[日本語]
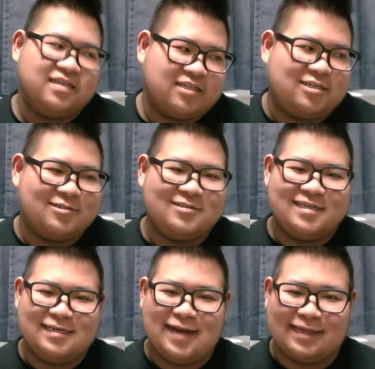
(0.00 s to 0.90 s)
急
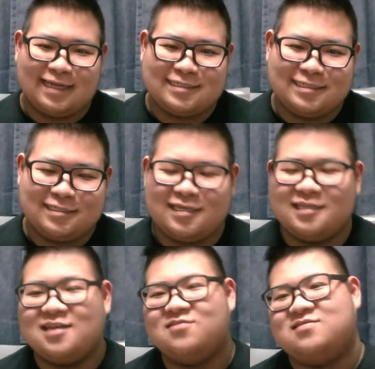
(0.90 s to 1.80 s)
に苛立ちって言っ
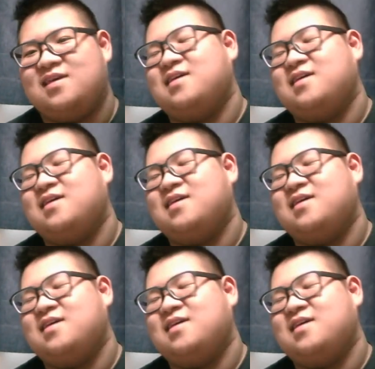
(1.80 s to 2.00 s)
てくるね。